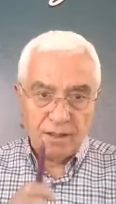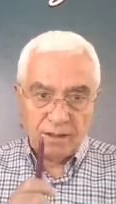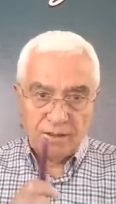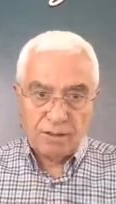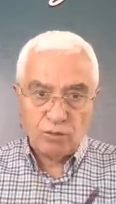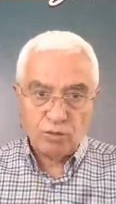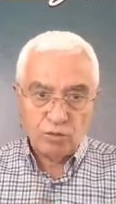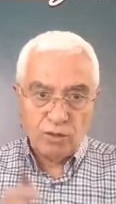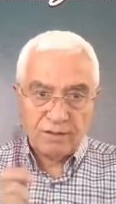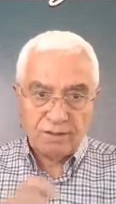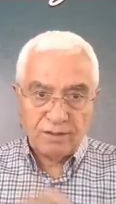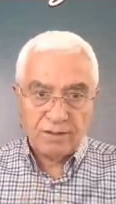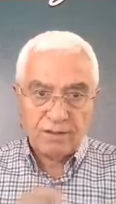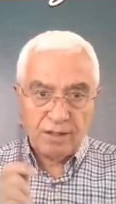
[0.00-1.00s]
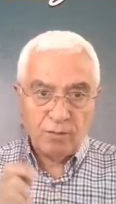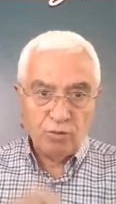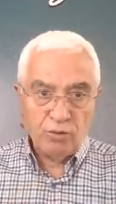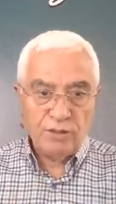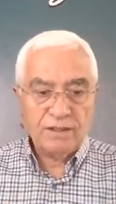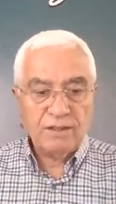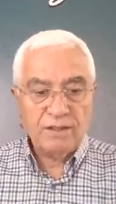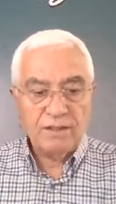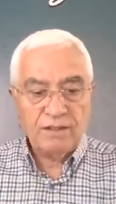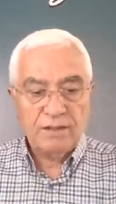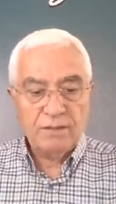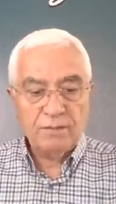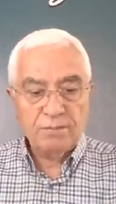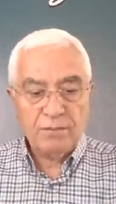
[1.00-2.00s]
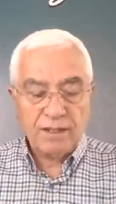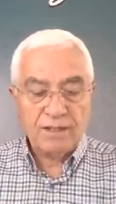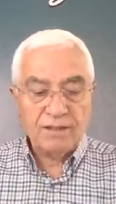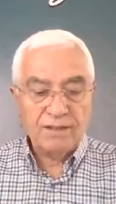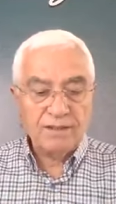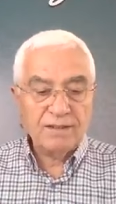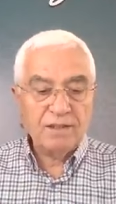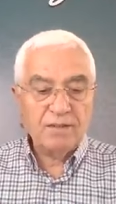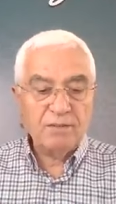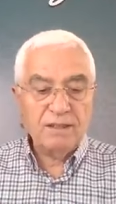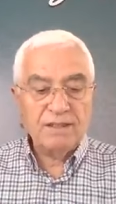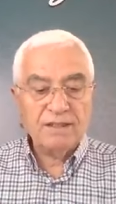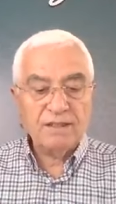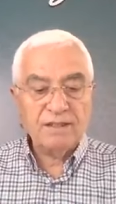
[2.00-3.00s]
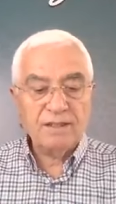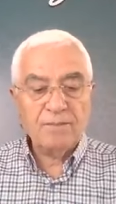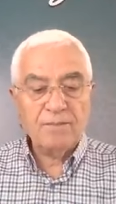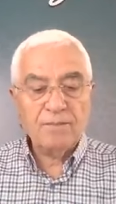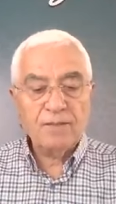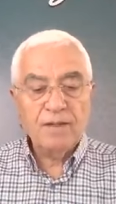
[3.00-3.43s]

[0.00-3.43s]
Allah duasını kabul ettiğini parantezde bildirdi.